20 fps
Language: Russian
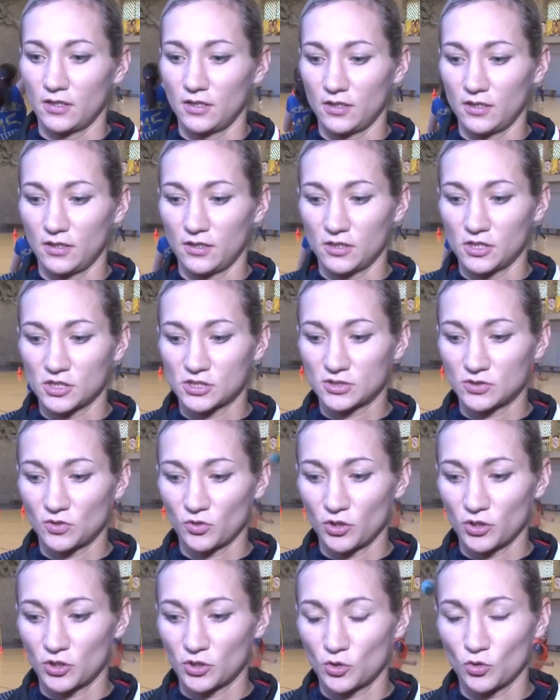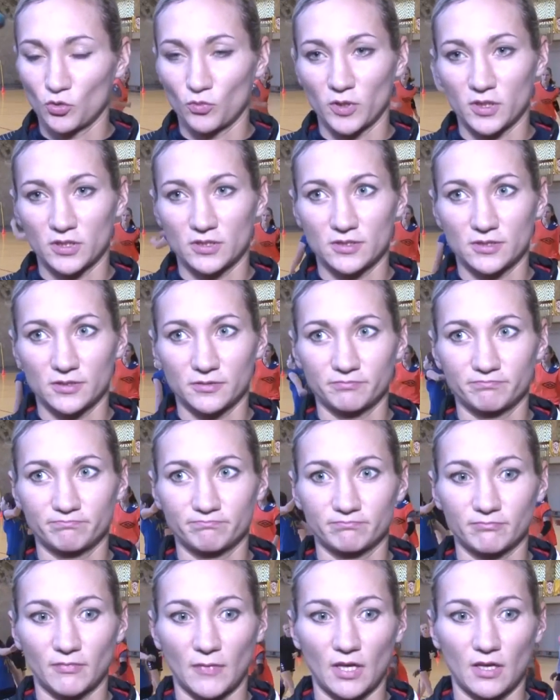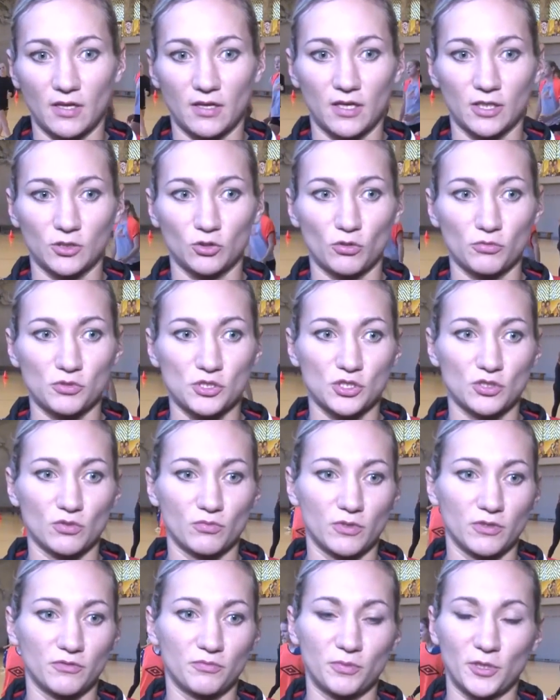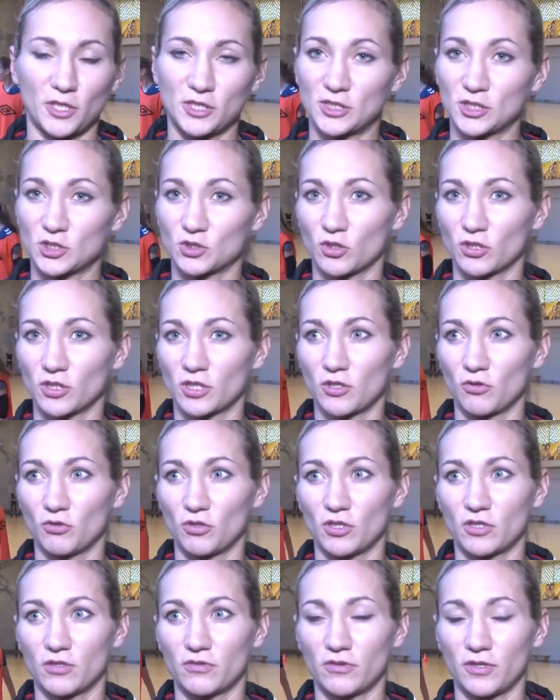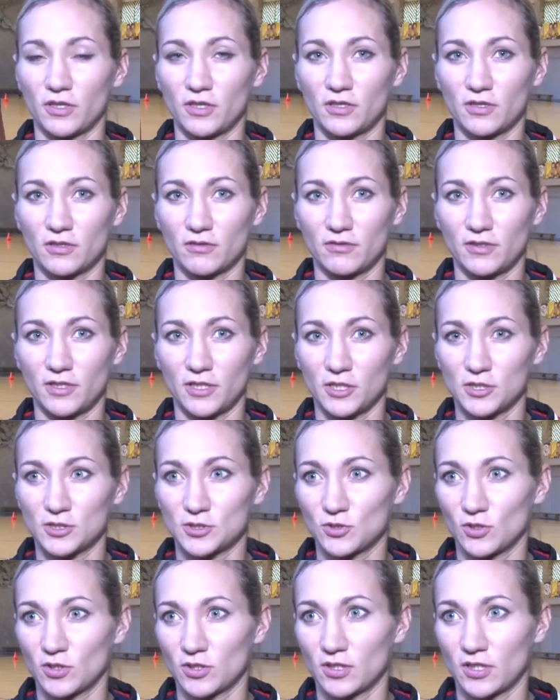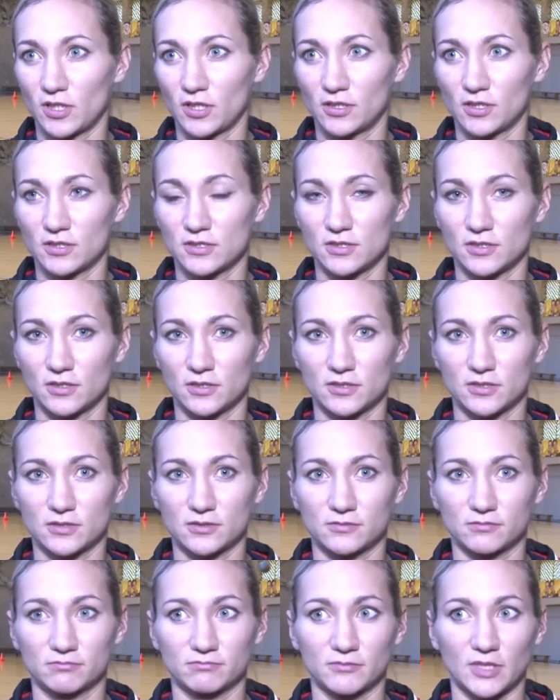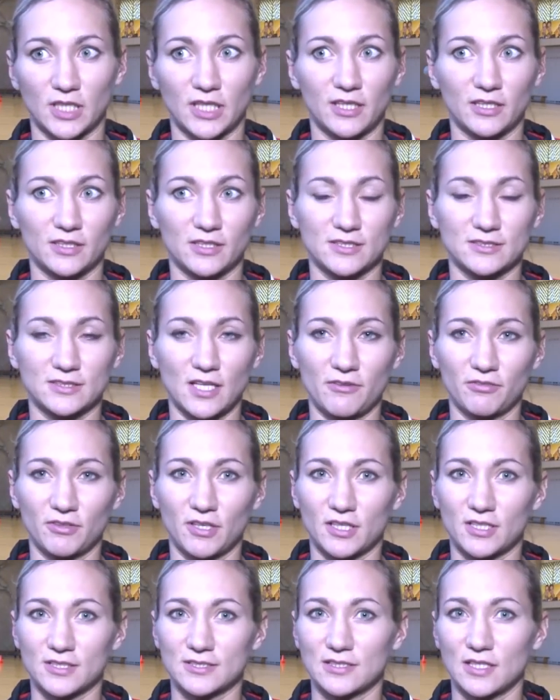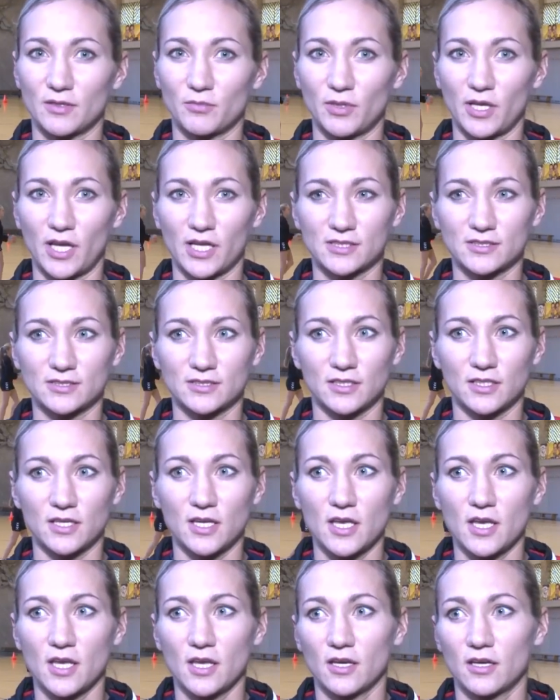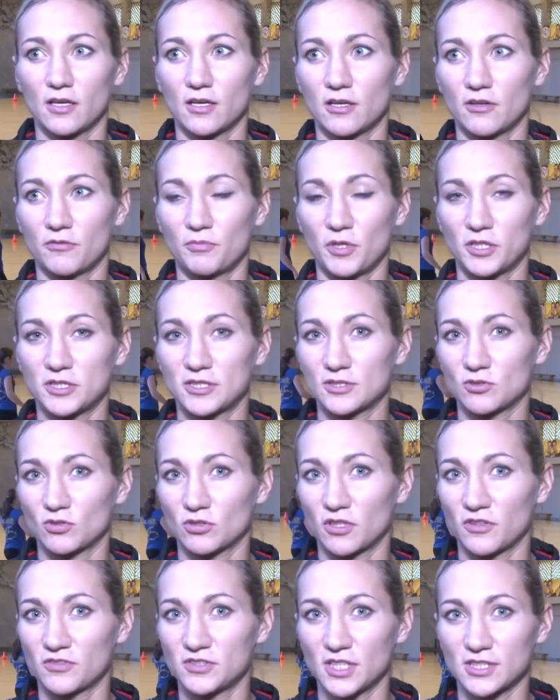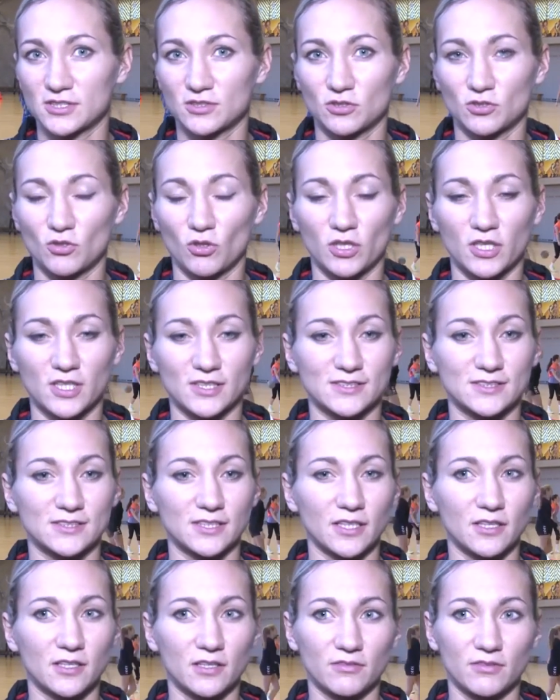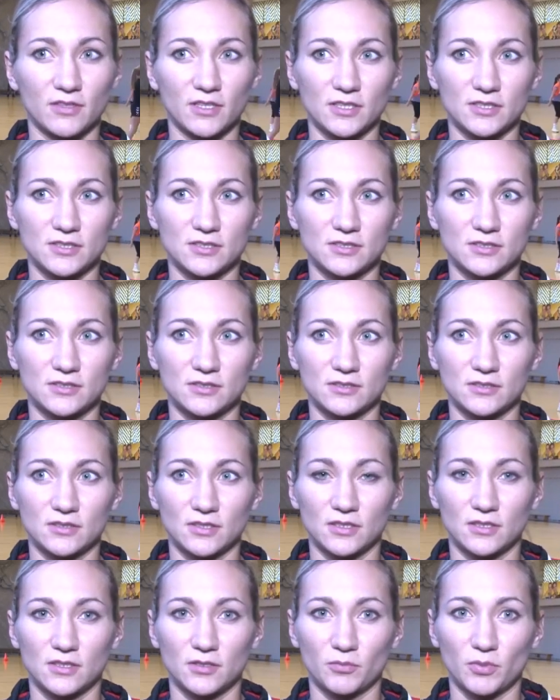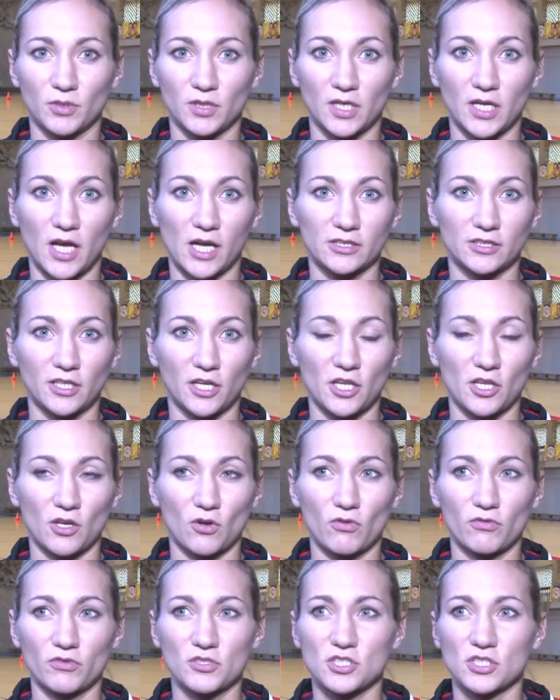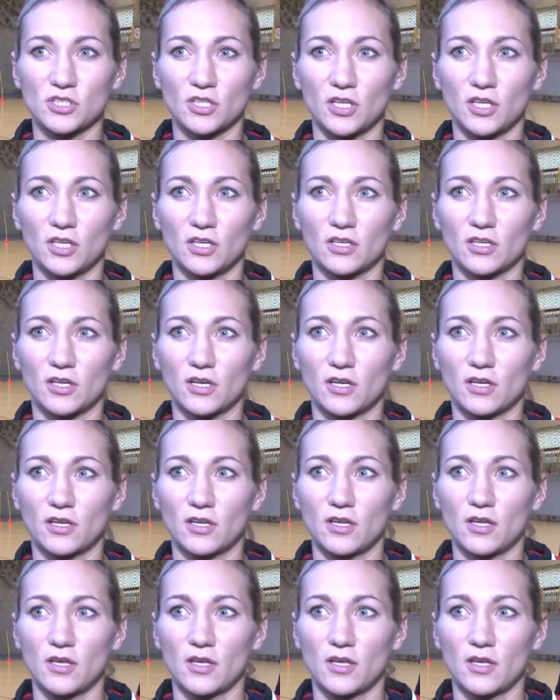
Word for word: И не стоит думать о том, что мы в предсезонке у них выигрывали, не стоит на это делать этой ставки, расслабляться. Э, предсезонки все только сыгрывались, это было как тренировочные игры.